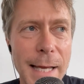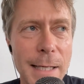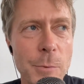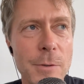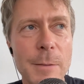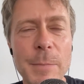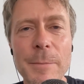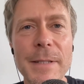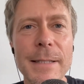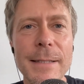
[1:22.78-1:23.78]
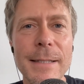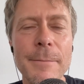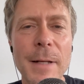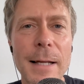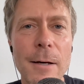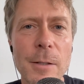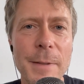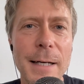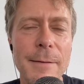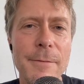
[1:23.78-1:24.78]
Eckpunktepapier. Ähm, Herr
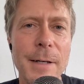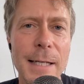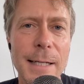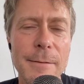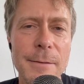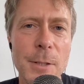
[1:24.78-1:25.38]
Lauterbach war ja